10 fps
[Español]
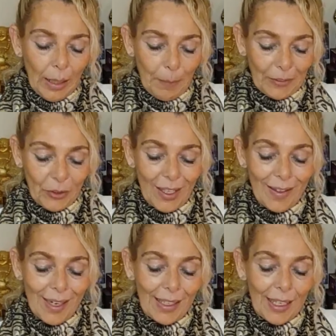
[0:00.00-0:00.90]
Las
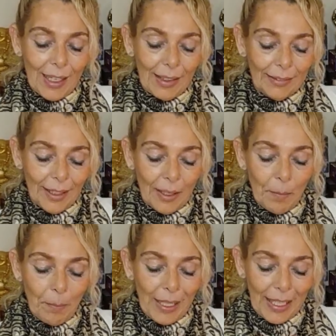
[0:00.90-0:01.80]
personas de Aries que están
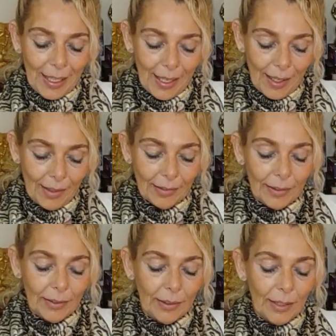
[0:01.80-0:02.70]
en pareja
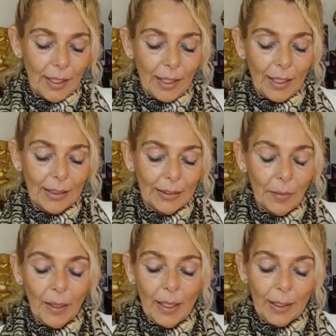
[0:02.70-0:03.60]
necesitan
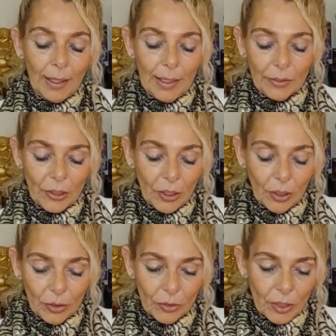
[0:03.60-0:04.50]
reactivar la
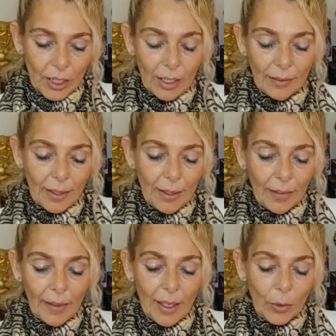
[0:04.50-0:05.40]
relación, ¿sí?
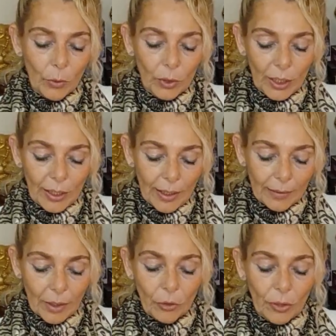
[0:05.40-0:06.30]
Salir de la rutina,
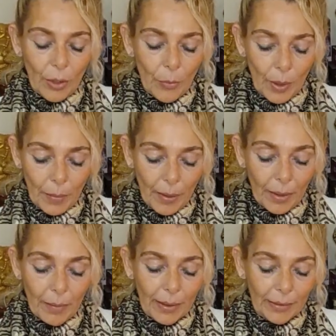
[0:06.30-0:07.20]
hacer cosas
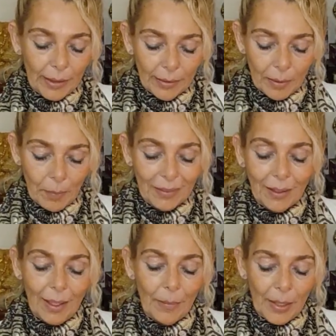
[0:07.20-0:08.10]
nuevas, divertirse,
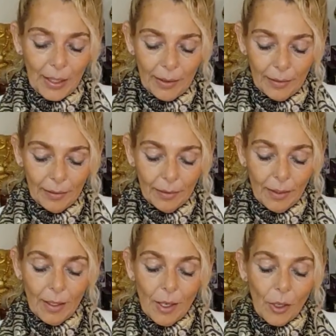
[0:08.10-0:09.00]
pasarla bien,
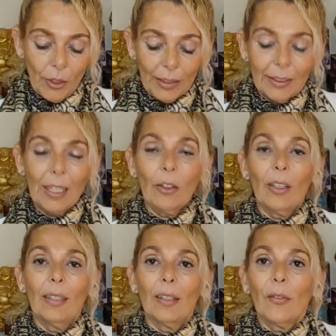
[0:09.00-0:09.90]
conectar
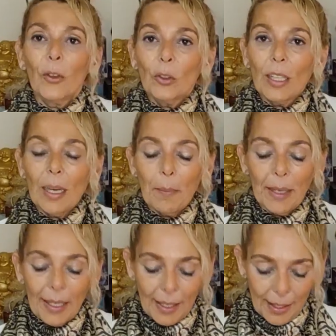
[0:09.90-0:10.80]
con el disfrute y la
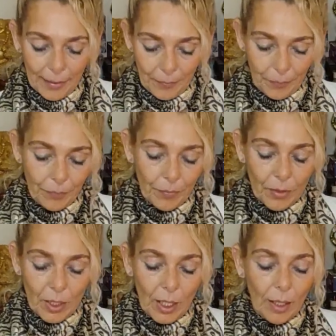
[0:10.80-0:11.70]
pareja,
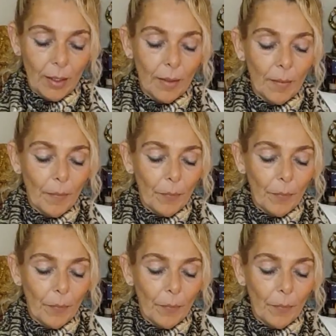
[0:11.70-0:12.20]
¿sí?